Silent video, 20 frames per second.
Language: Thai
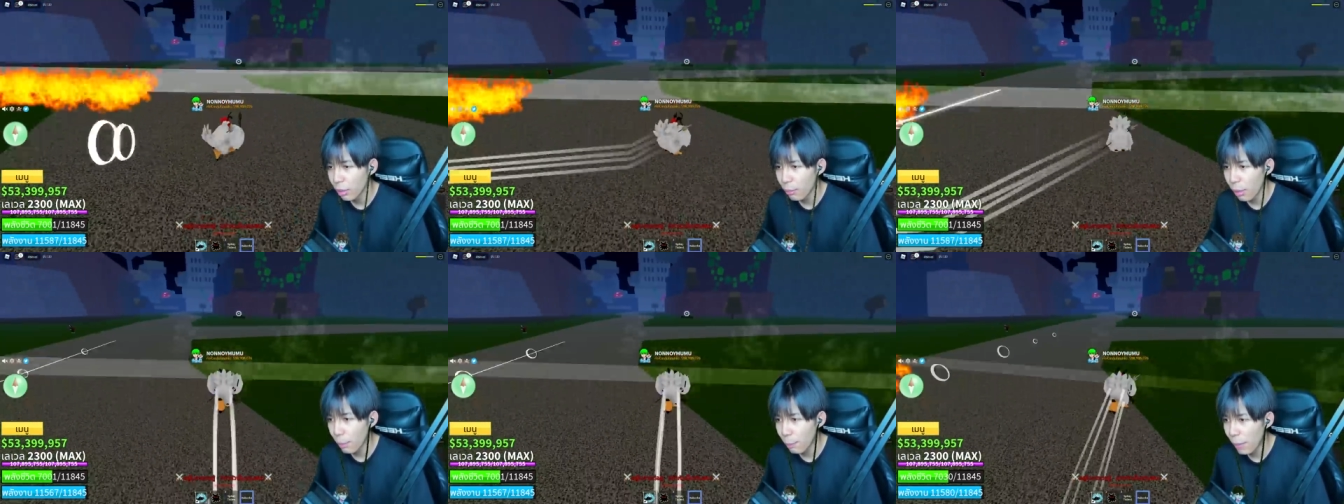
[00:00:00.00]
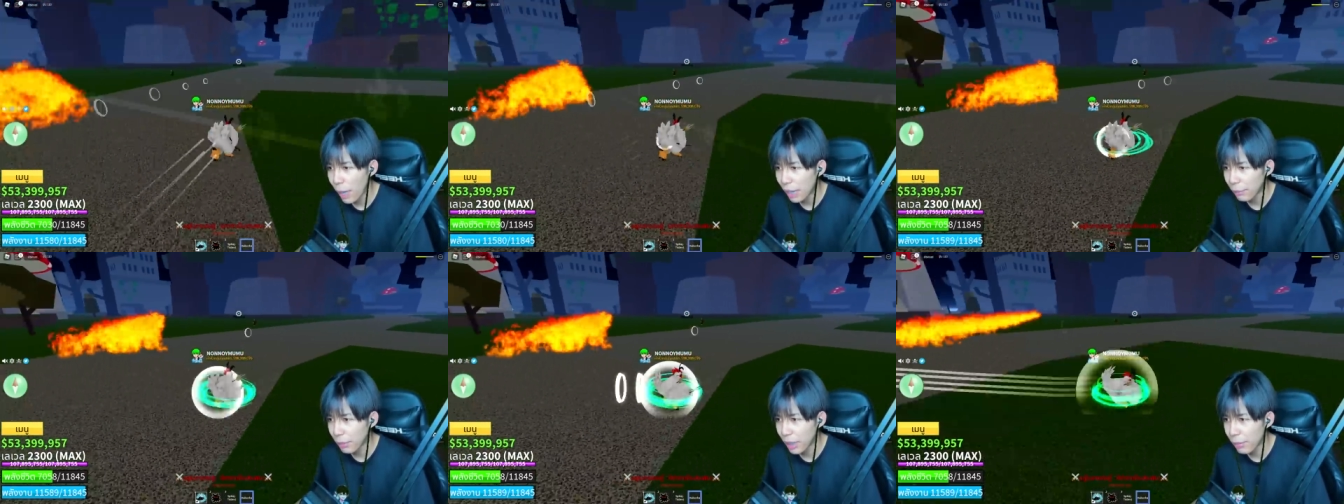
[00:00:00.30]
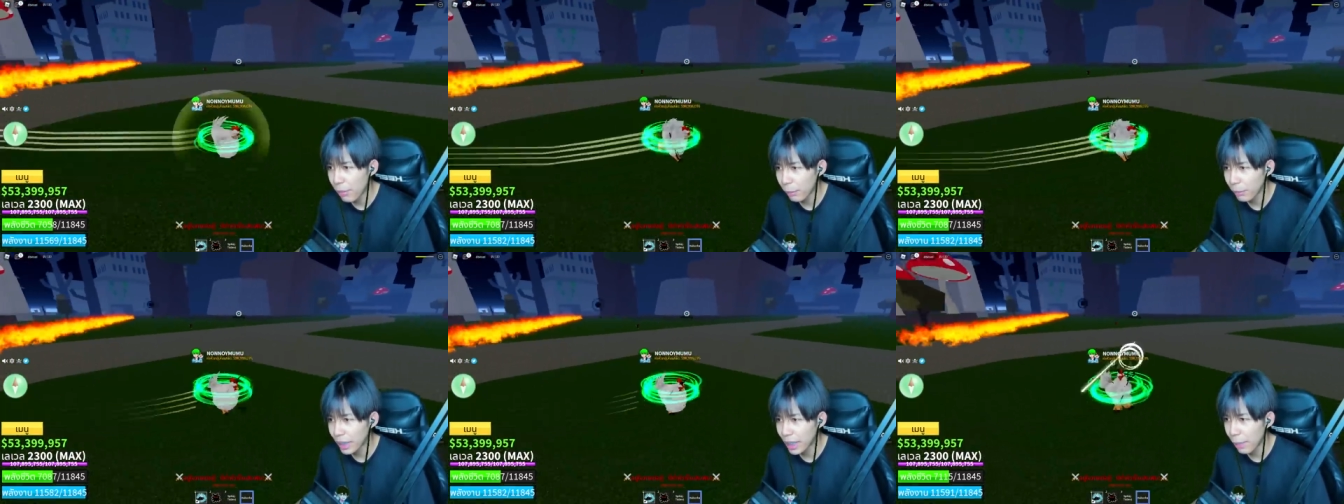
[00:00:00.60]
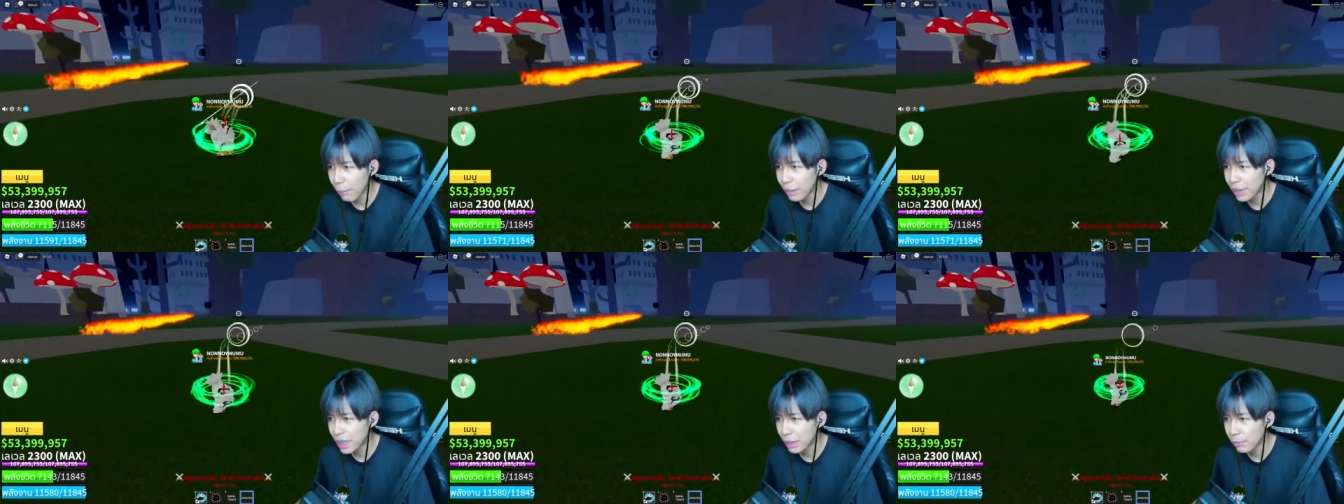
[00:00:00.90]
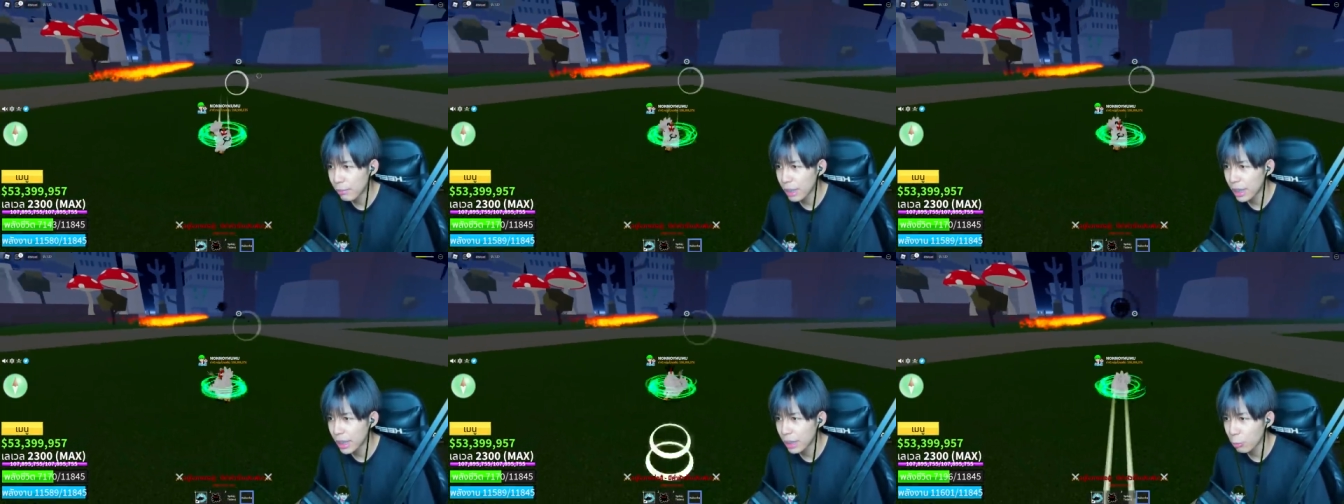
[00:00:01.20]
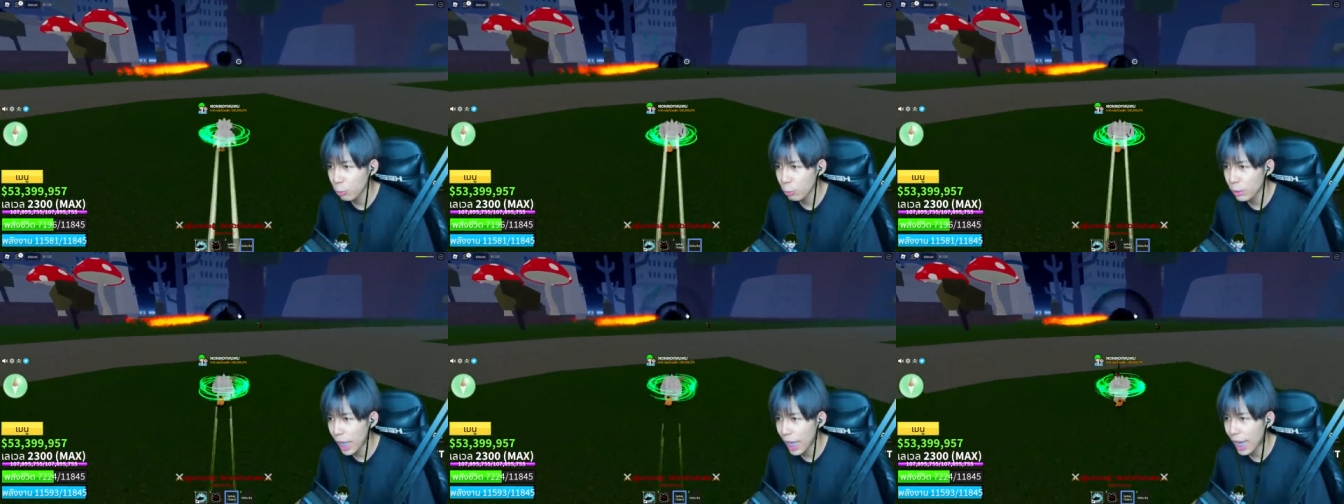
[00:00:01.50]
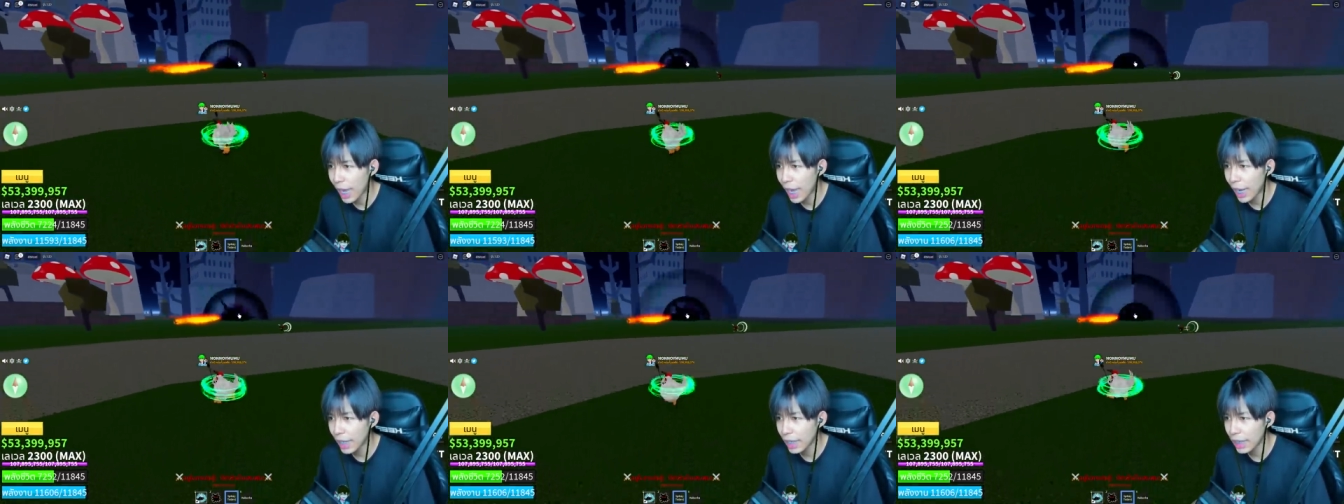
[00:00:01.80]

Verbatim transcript: มาปาดพี่แบบระยะประชิดเมื่อกี้ กูหน้าหายเล